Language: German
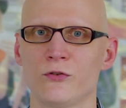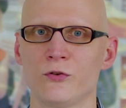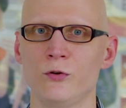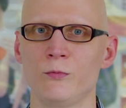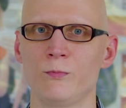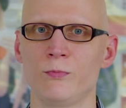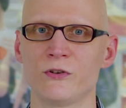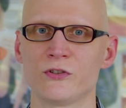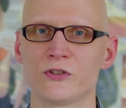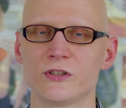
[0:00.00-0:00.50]

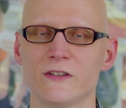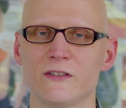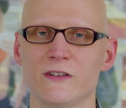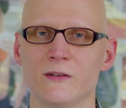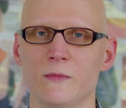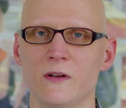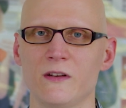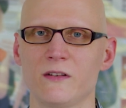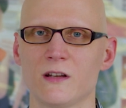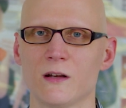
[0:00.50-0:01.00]
typische
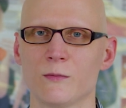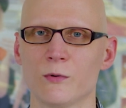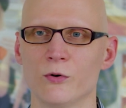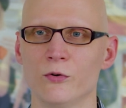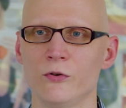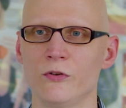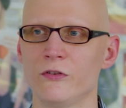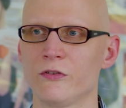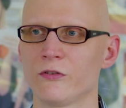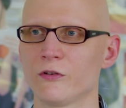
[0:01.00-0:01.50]
Semester bei
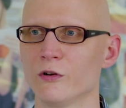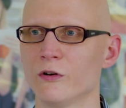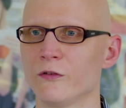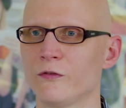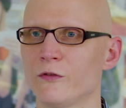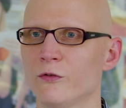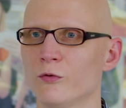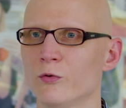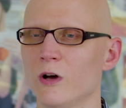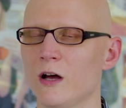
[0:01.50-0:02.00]
uns
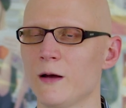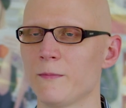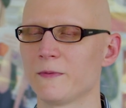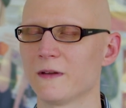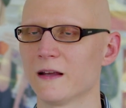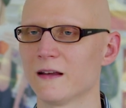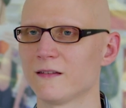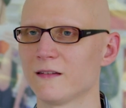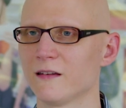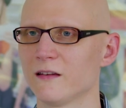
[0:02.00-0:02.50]
läuft so ab,
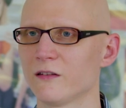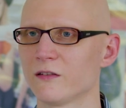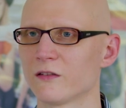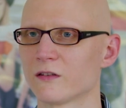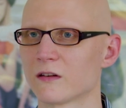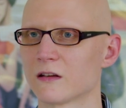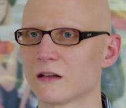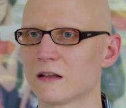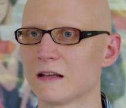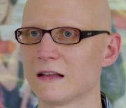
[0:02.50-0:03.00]
dass
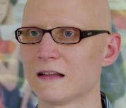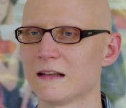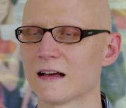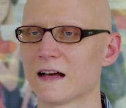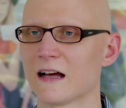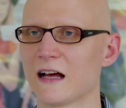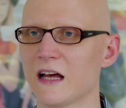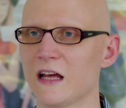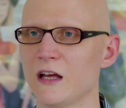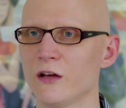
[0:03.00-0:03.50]
es
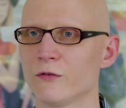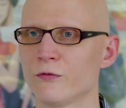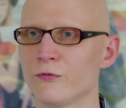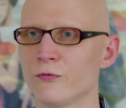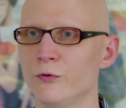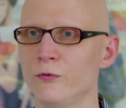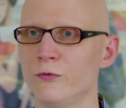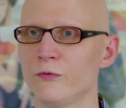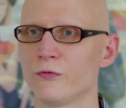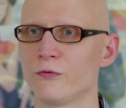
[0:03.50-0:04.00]
drei
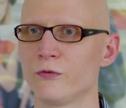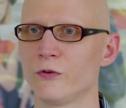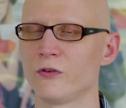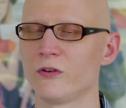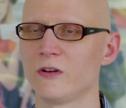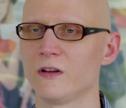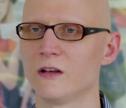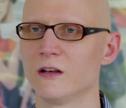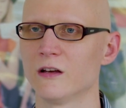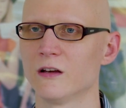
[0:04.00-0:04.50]

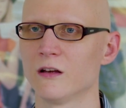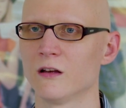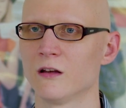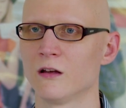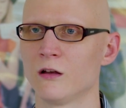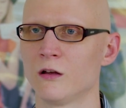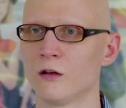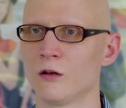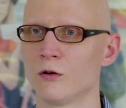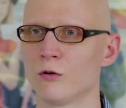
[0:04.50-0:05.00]
fünfwöchige
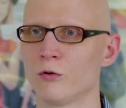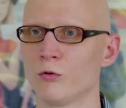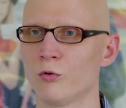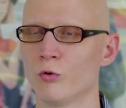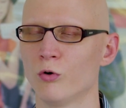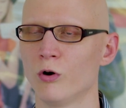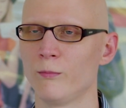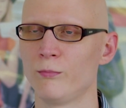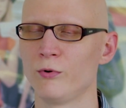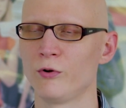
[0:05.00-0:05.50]

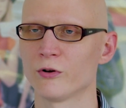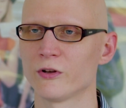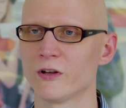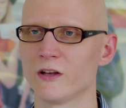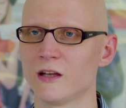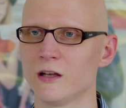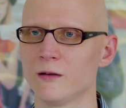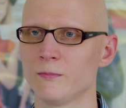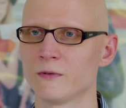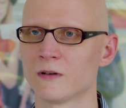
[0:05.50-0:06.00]
Chorblöcke
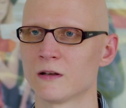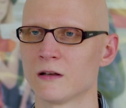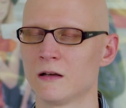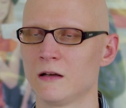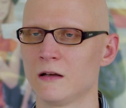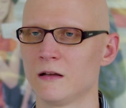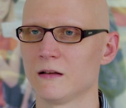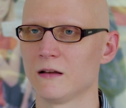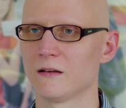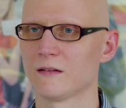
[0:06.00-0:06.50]
gibt.
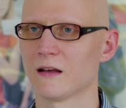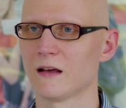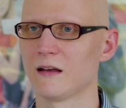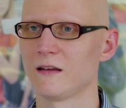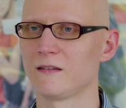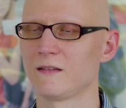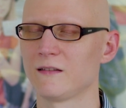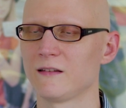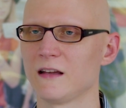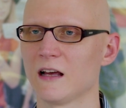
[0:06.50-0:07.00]
Das
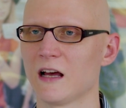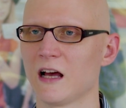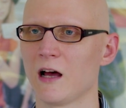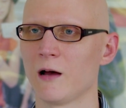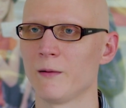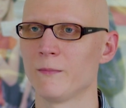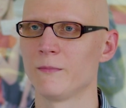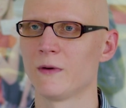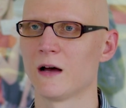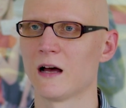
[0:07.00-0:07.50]
heißt, Sie
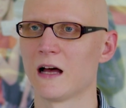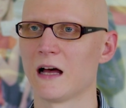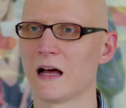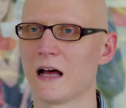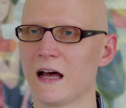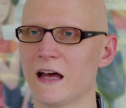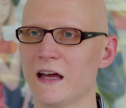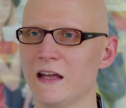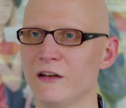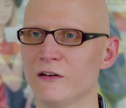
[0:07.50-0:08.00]
haben
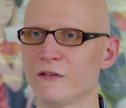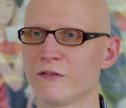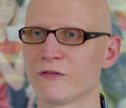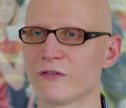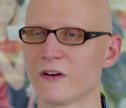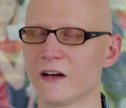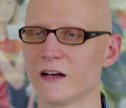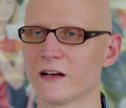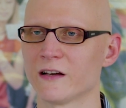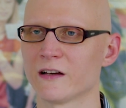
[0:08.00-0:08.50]
ein
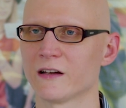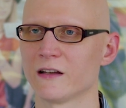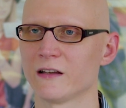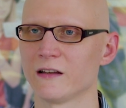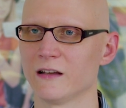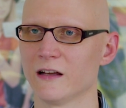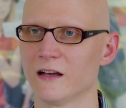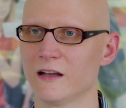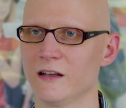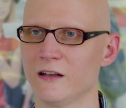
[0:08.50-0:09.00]
Fach
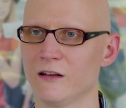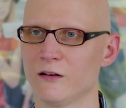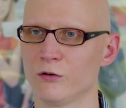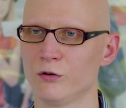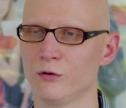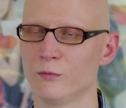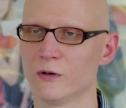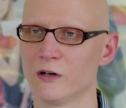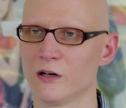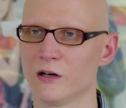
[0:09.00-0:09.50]
dann
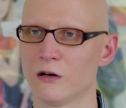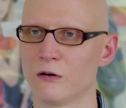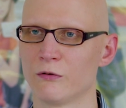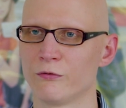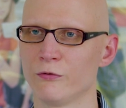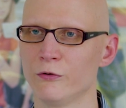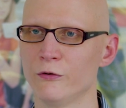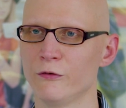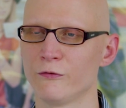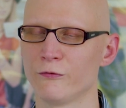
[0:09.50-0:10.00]
über
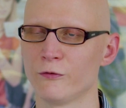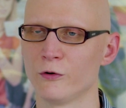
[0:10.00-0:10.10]
fünf